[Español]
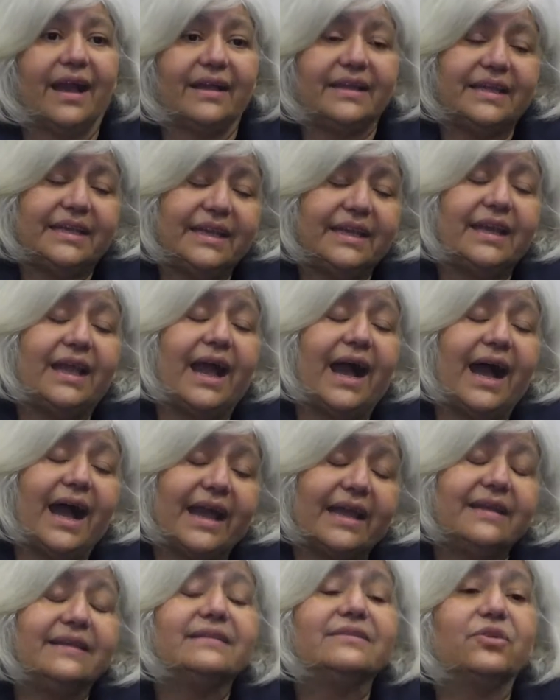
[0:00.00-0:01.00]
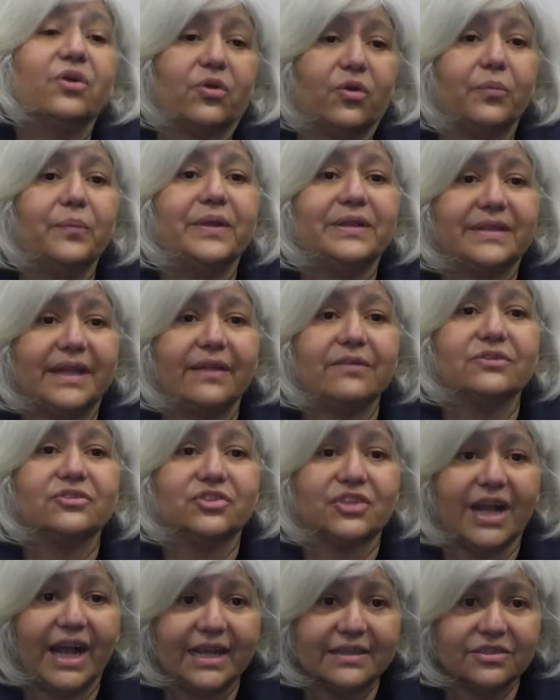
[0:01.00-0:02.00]
y hay
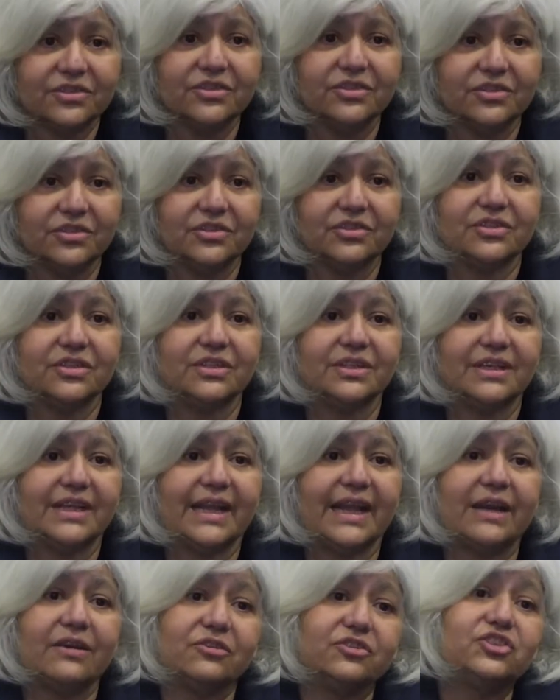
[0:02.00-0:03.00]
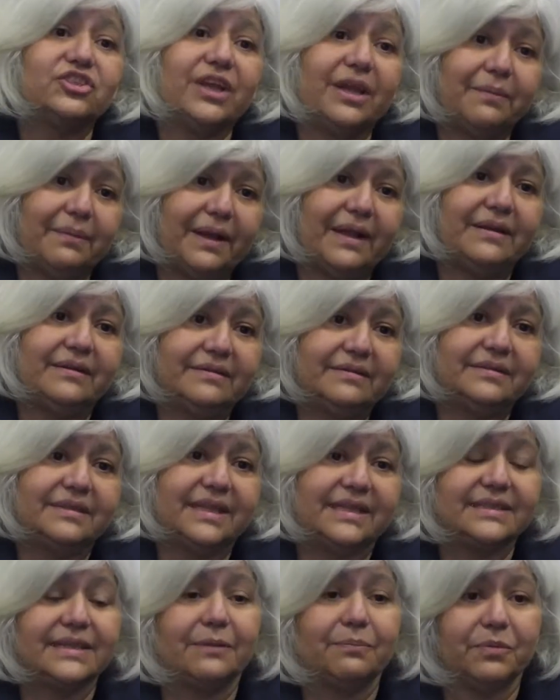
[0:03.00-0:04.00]
documentados casos que nos llevan
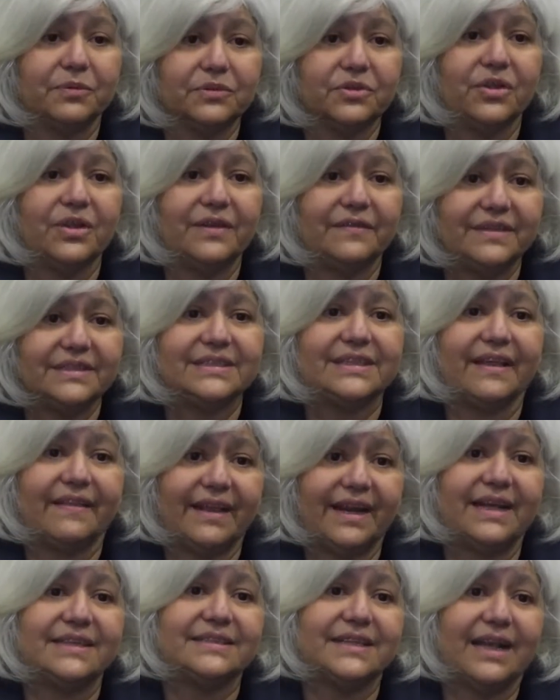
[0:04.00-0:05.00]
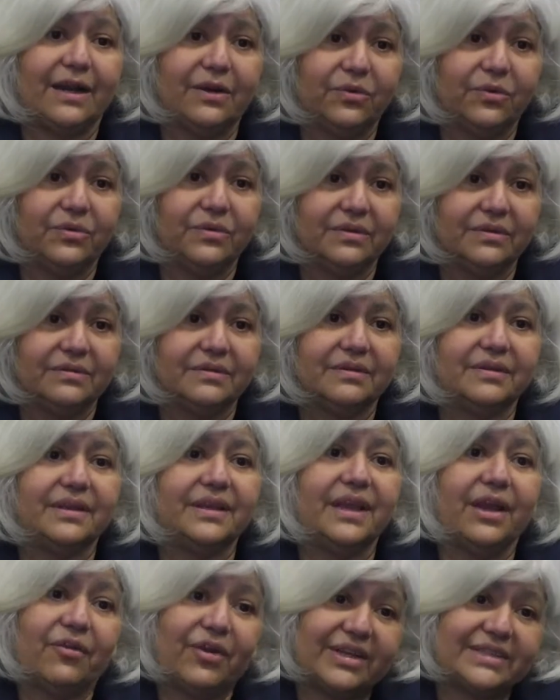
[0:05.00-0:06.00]
desde el punto de vista de la salud
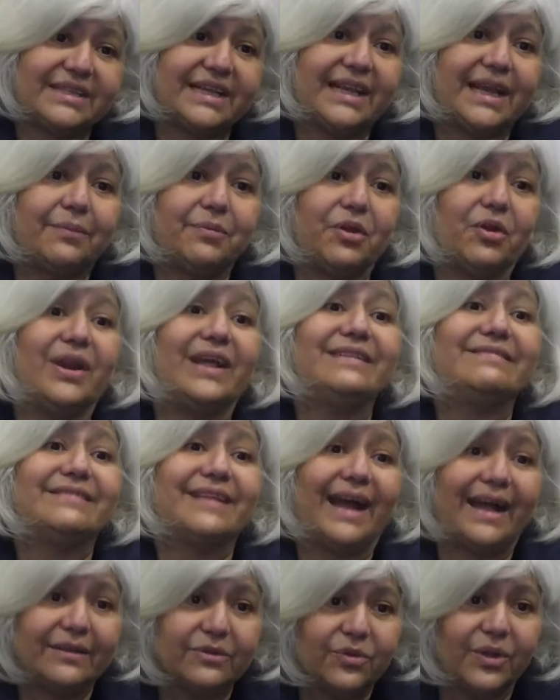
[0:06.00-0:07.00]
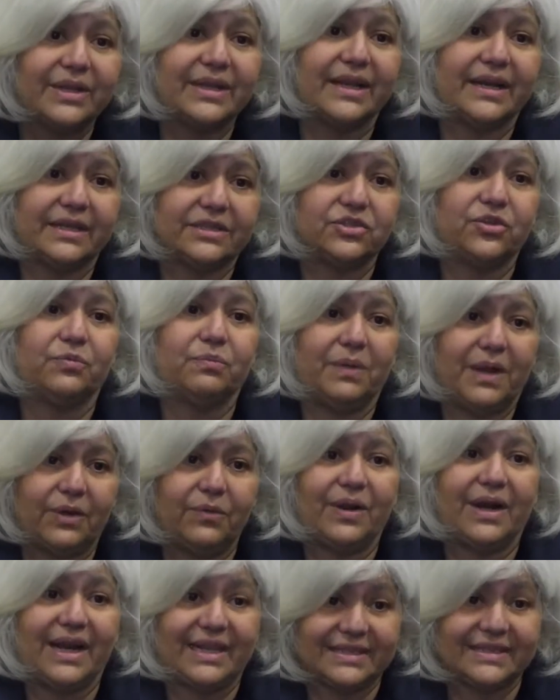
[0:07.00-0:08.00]
y ahora sí que violentando el derecho
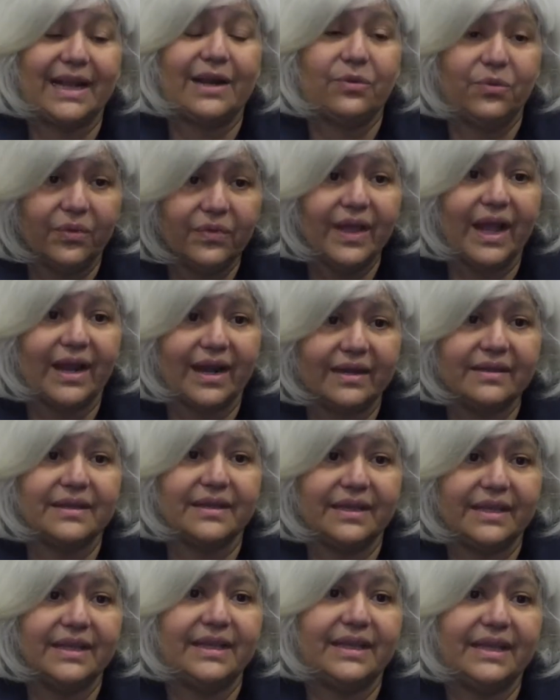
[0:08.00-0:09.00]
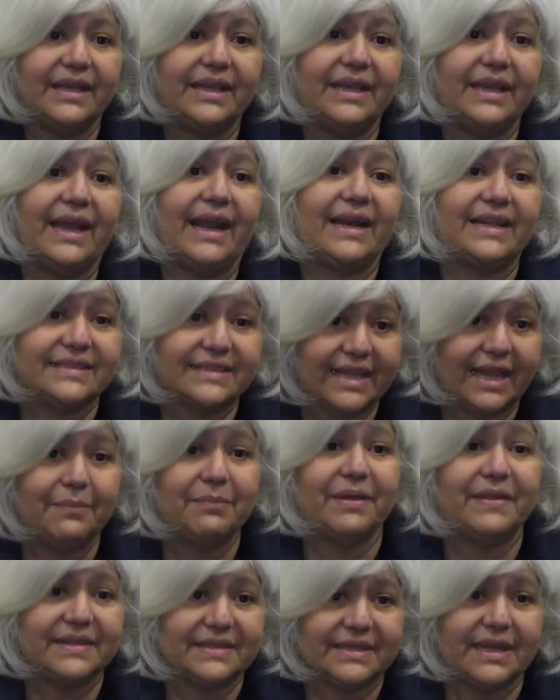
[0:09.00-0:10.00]
humano a la salud y el
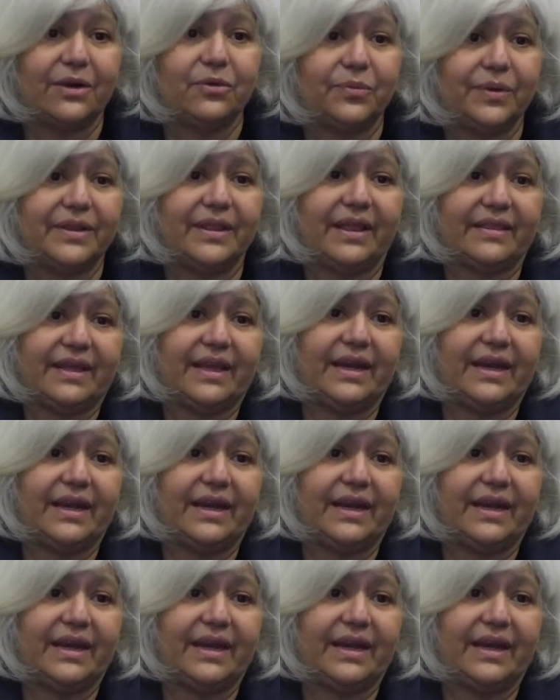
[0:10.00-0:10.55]
esquema de salubridad